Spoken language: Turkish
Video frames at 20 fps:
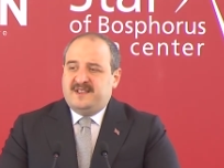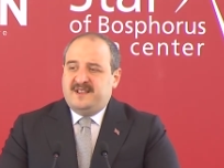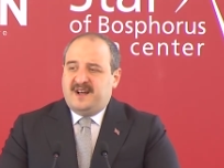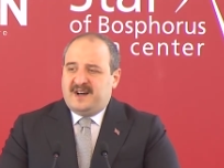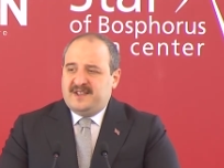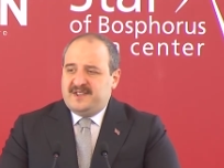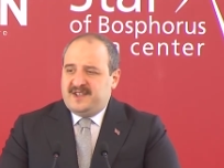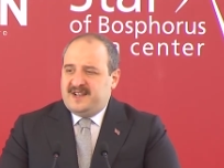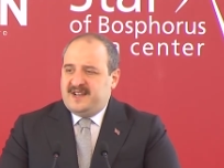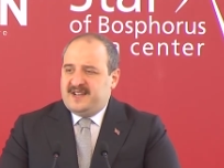
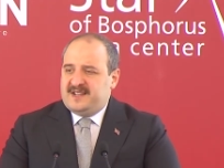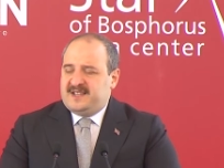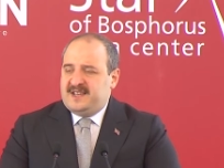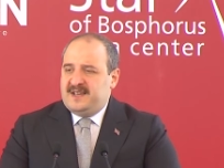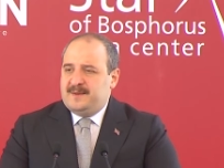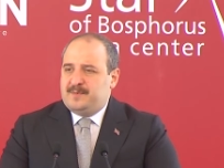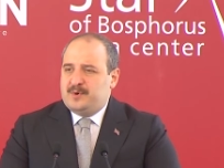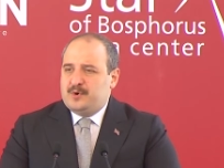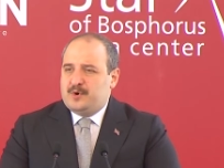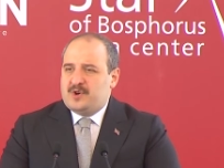
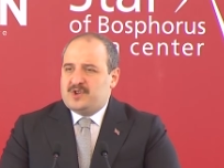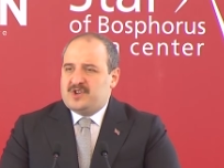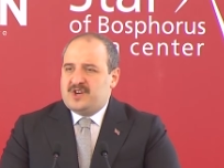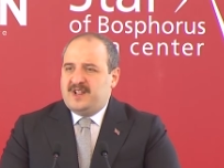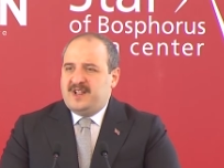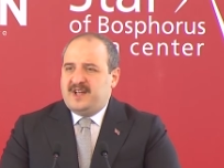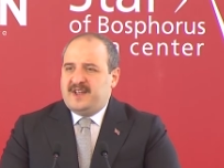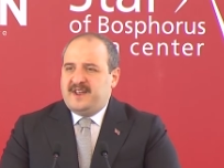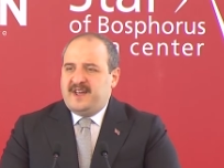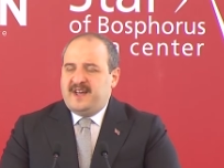analitiği
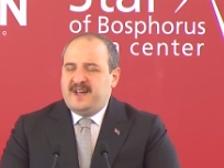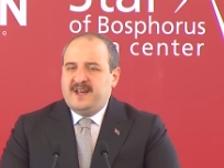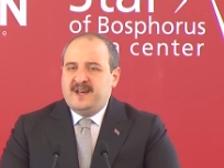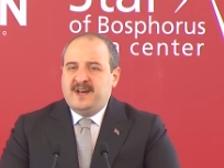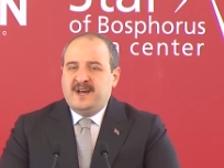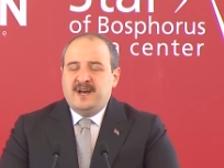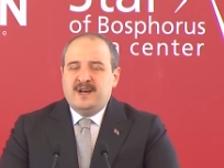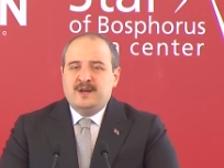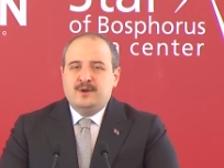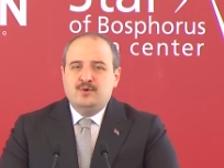projeleri
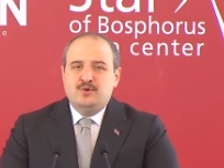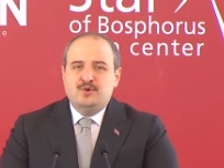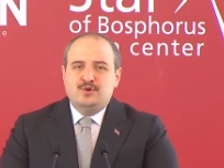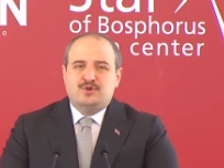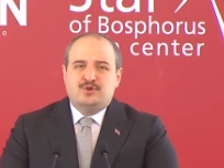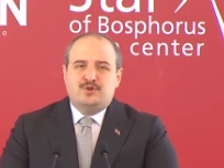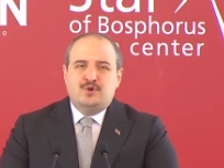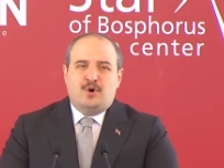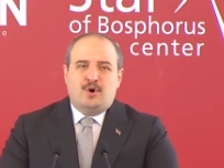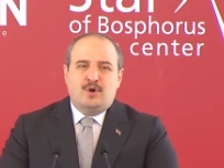
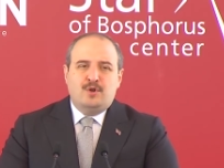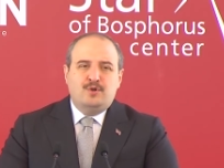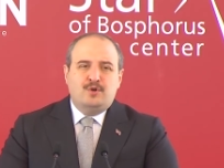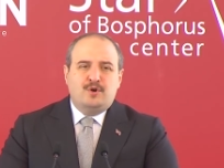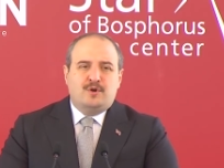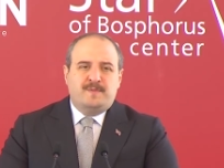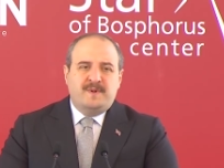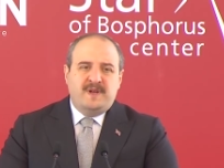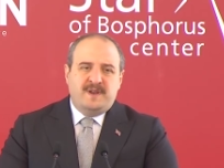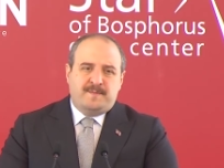
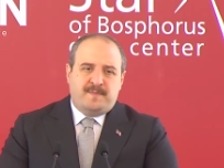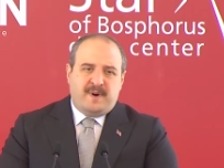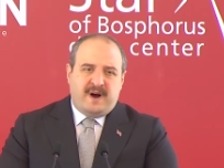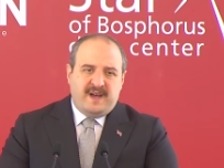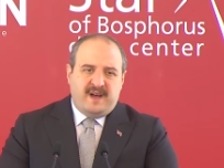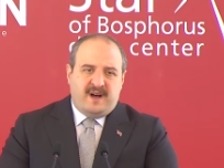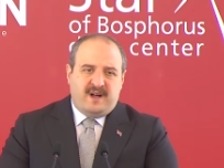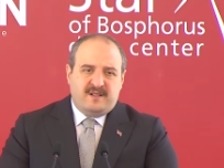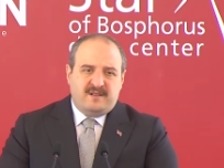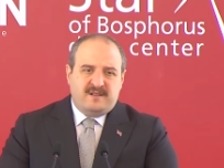%10'luk bir
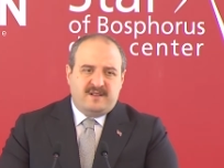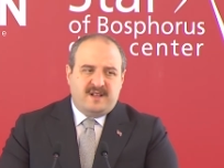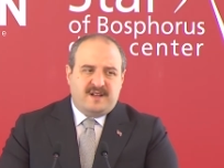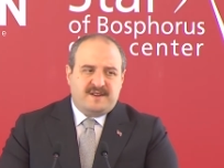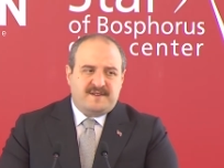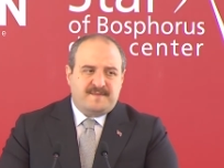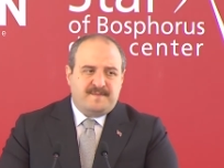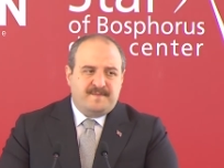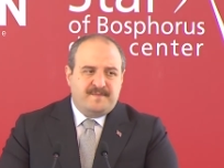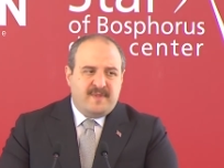pay aldılar.